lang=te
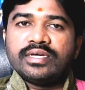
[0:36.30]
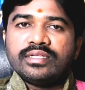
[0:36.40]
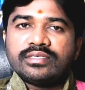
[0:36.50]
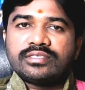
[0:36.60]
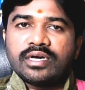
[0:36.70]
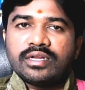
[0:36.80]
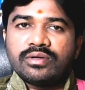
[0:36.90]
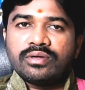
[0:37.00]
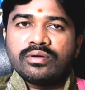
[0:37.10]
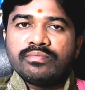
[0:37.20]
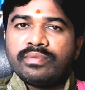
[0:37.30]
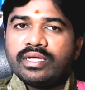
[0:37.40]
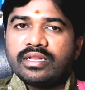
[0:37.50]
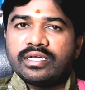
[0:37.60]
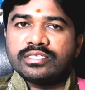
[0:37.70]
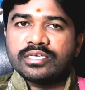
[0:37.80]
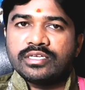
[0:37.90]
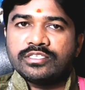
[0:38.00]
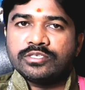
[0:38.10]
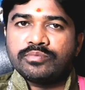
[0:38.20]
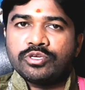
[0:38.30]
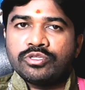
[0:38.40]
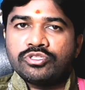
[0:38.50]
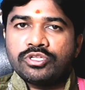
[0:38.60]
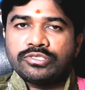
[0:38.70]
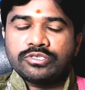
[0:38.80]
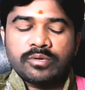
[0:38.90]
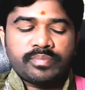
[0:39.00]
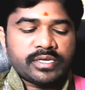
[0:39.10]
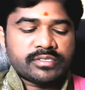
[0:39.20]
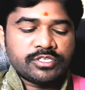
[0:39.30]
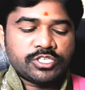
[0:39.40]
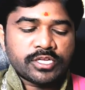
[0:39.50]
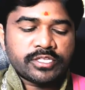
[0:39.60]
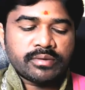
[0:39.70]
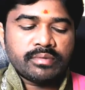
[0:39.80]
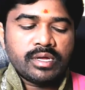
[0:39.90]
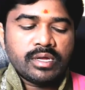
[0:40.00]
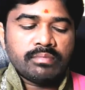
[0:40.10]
వేదిక్ టారో మీనరాశికి ఏం చెబుతోందో తెలుసుకునే ప్రయత్నం చేద్దాం